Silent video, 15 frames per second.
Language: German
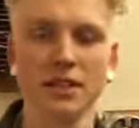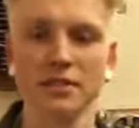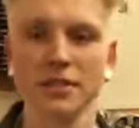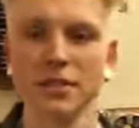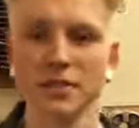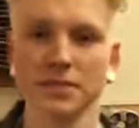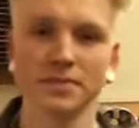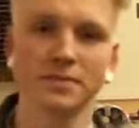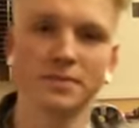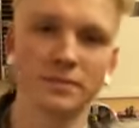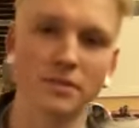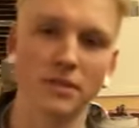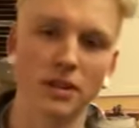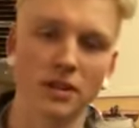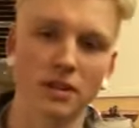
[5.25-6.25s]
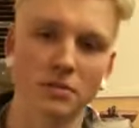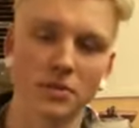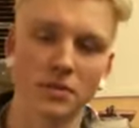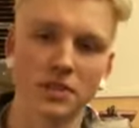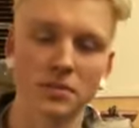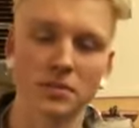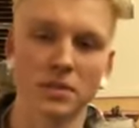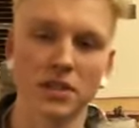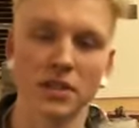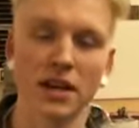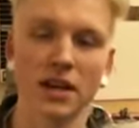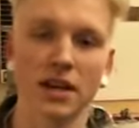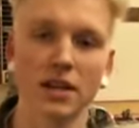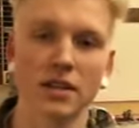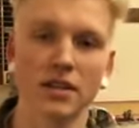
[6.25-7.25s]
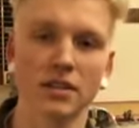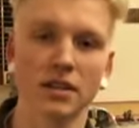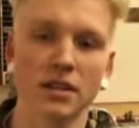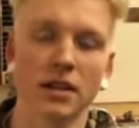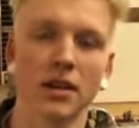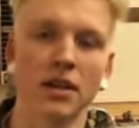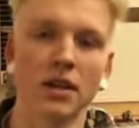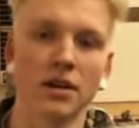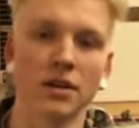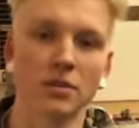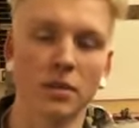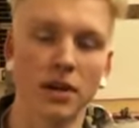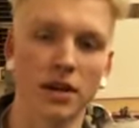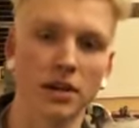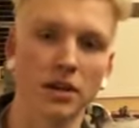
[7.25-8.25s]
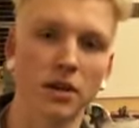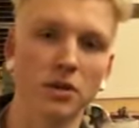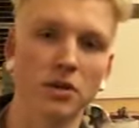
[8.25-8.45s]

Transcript: David, ich bin 17 Jahre alt und mache eine